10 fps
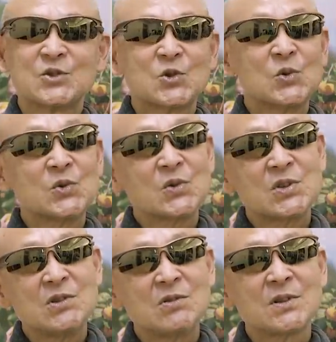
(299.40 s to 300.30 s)
ちょうど
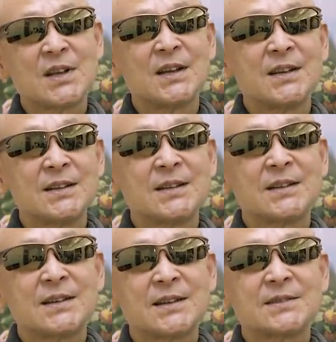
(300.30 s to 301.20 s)
昨日ね
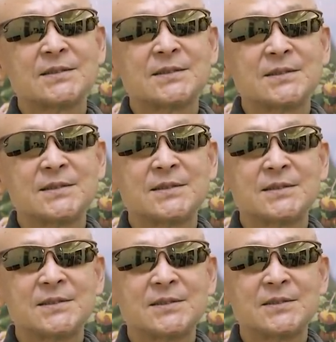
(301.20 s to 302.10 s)
あ
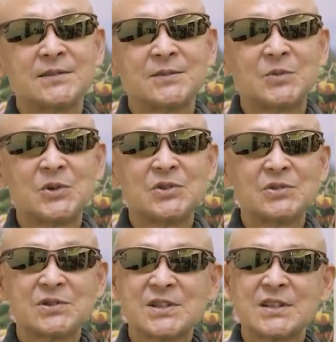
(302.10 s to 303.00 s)
の某
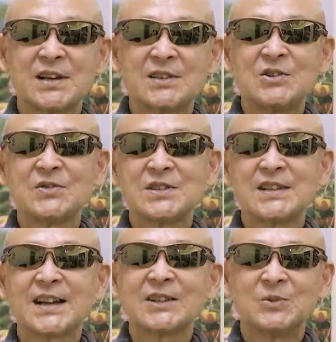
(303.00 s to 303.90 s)
友人が日本
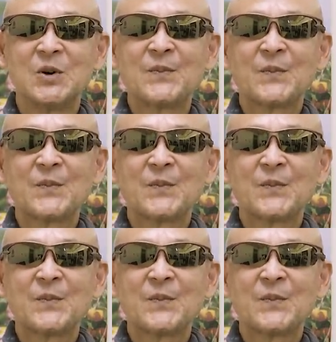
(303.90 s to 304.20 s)
人だけども、う